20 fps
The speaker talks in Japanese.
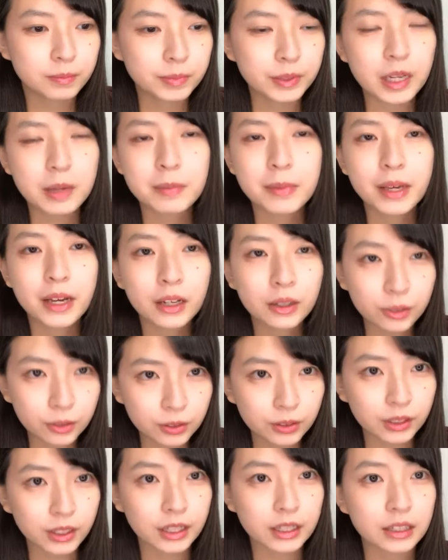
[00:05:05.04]
プレミア
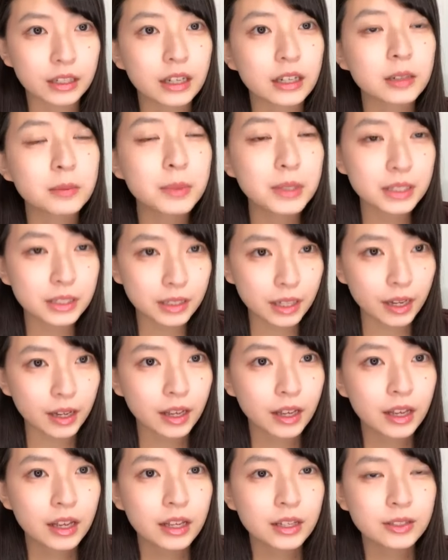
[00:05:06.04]
公開がありまして
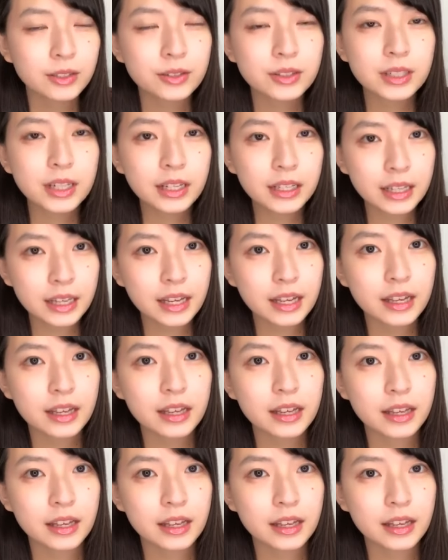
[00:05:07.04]
そちらで、